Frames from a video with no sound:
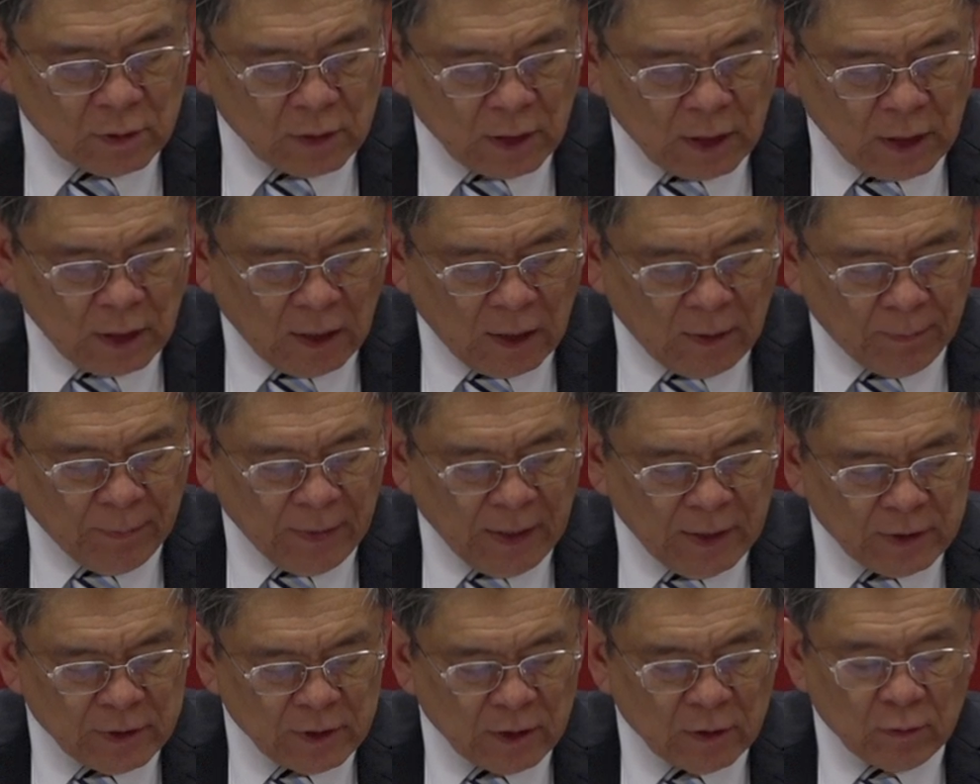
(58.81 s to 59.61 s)
啊，
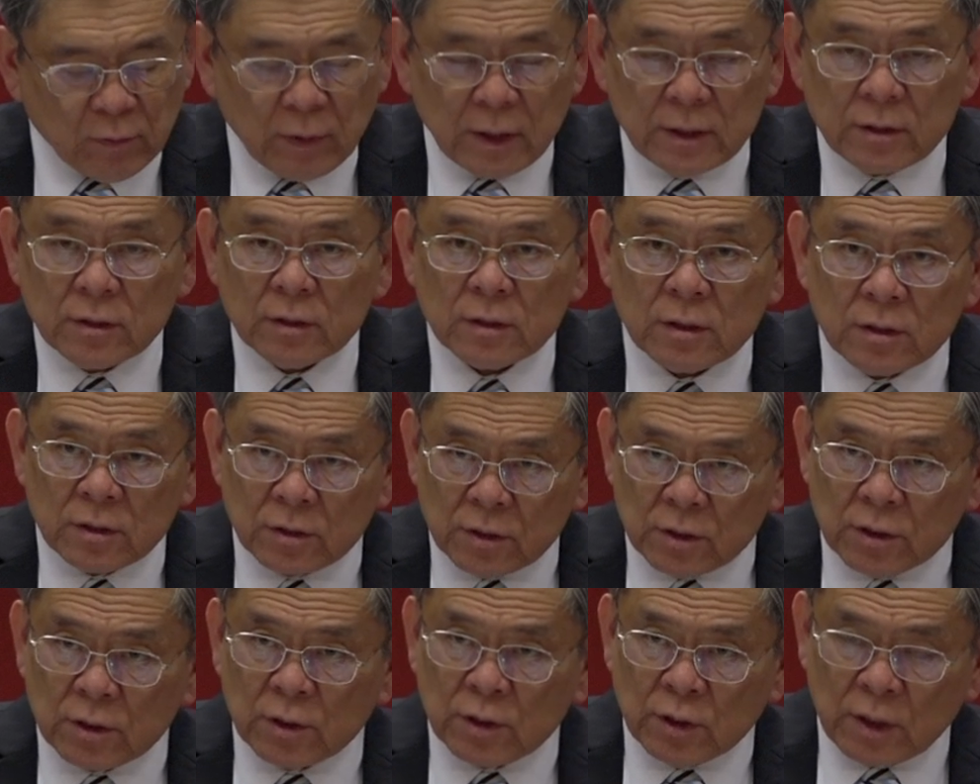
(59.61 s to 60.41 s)
被称为是
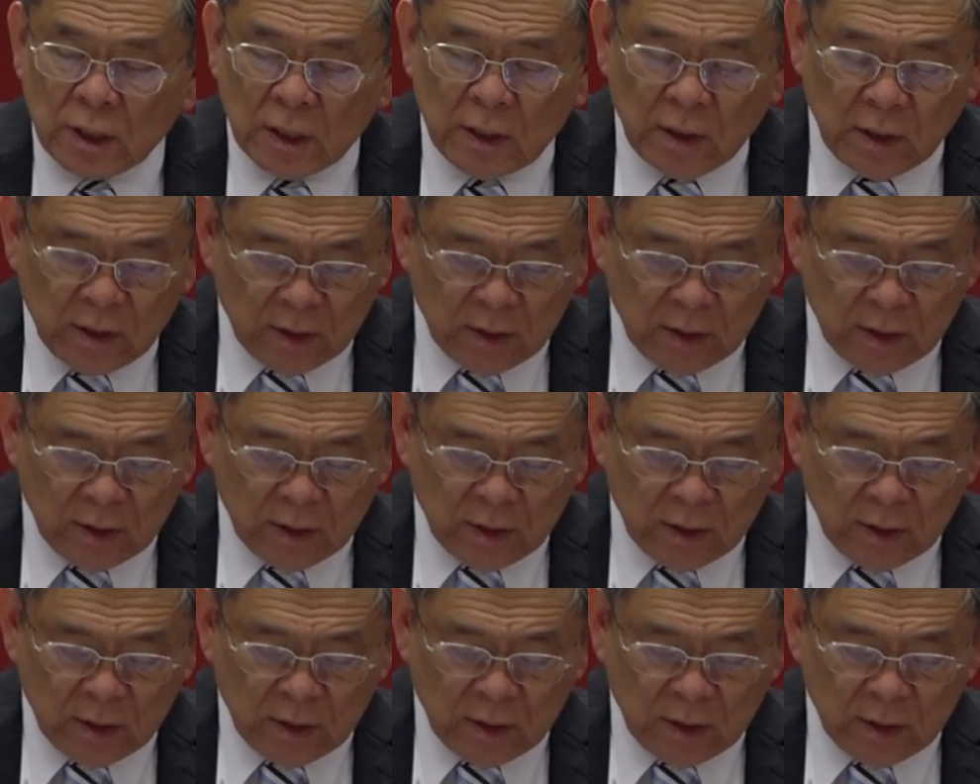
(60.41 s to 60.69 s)
使人